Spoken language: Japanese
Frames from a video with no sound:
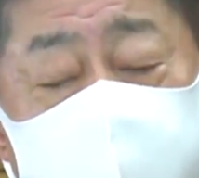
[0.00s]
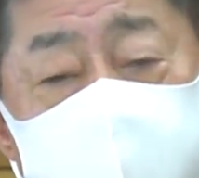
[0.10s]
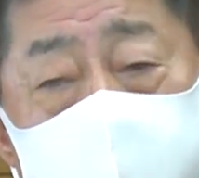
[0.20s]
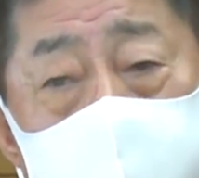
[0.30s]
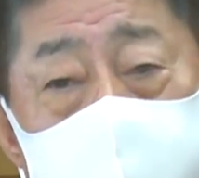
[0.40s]
ん、お
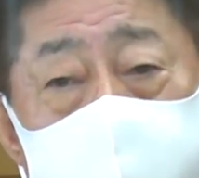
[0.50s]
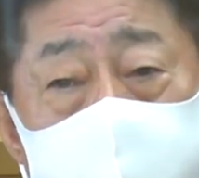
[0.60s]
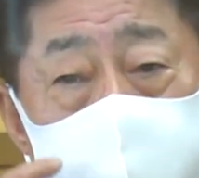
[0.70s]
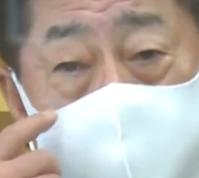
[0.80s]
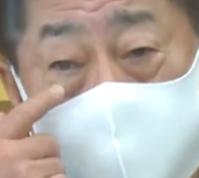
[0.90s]
願
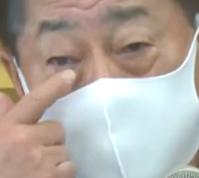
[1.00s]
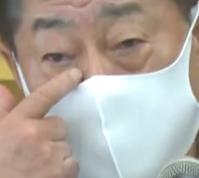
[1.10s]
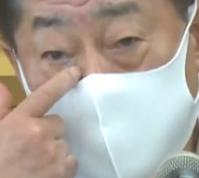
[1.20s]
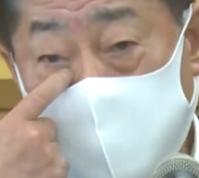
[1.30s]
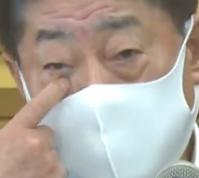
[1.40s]
いし
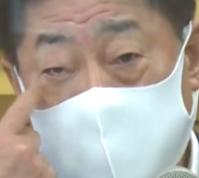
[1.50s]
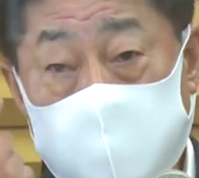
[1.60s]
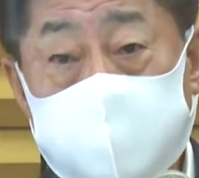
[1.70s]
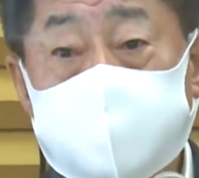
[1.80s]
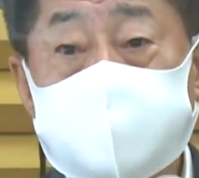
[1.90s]
ます。
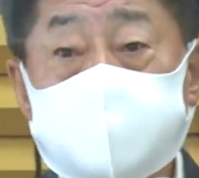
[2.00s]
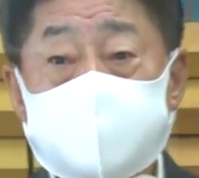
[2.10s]
NHK